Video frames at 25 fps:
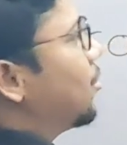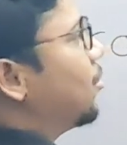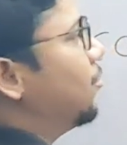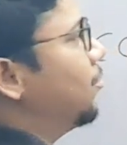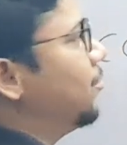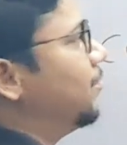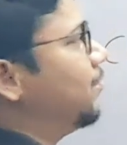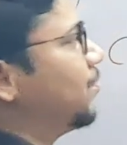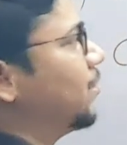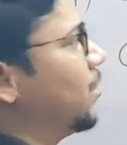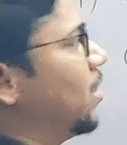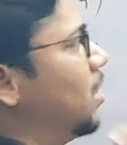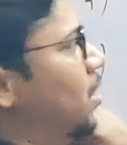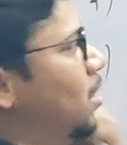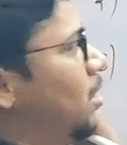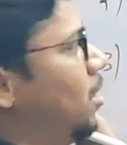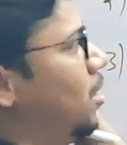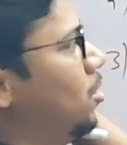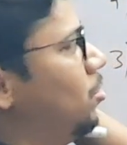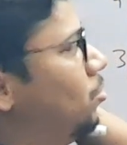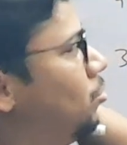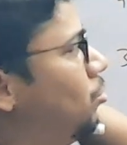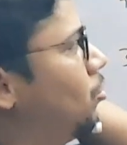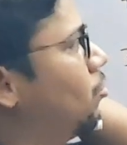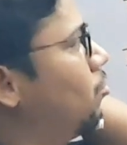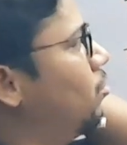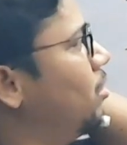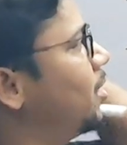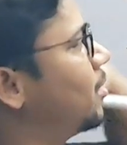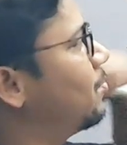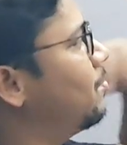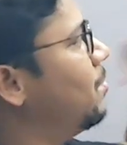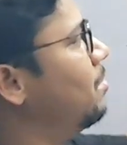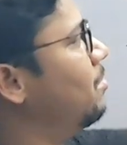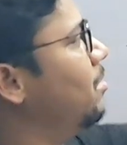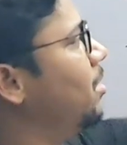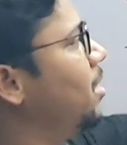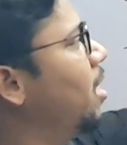सकते हो देखो
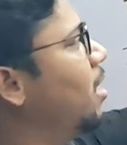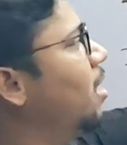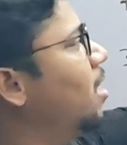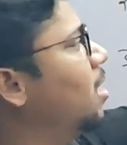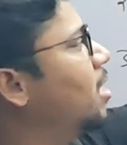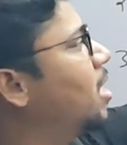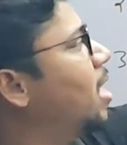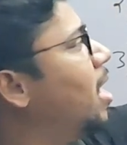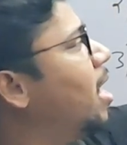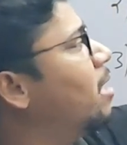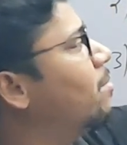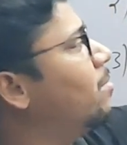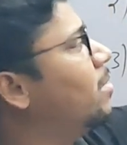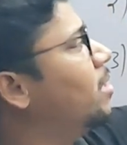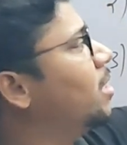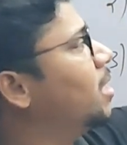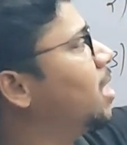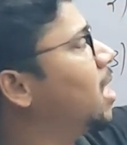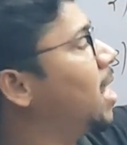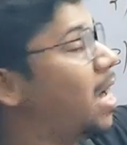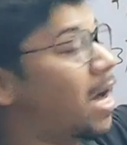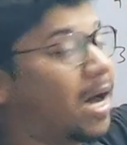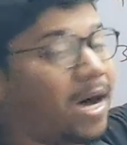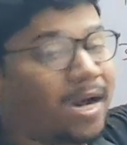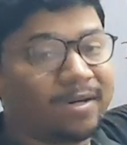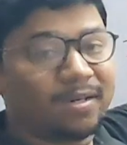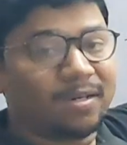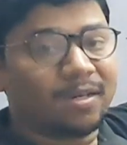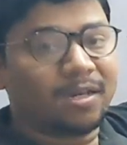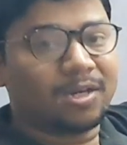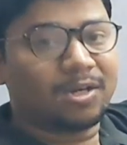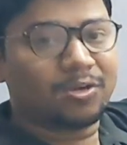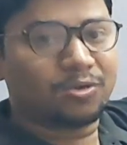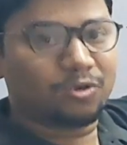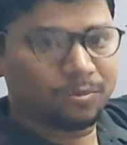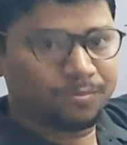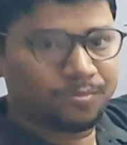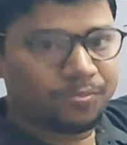इसमें भी क्या ना कार्बन का आठ
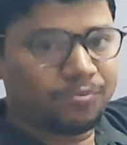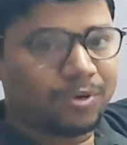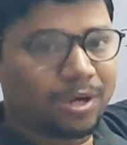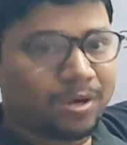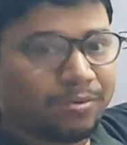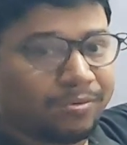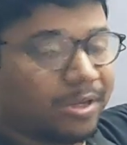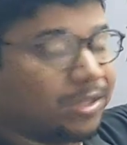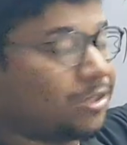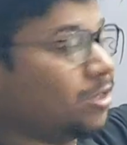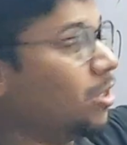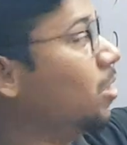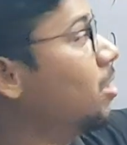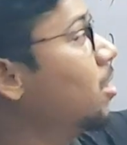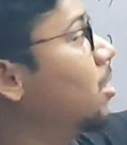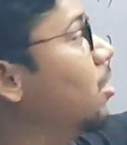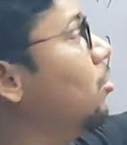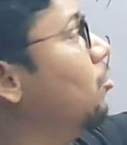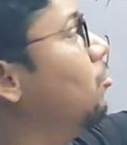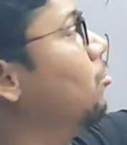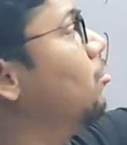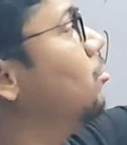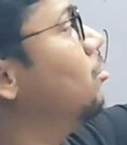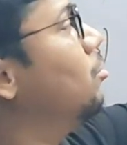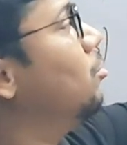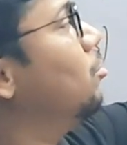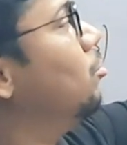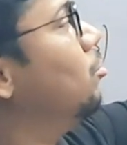इलेक्ट्रॉन पूरा हो गया चेक कर लो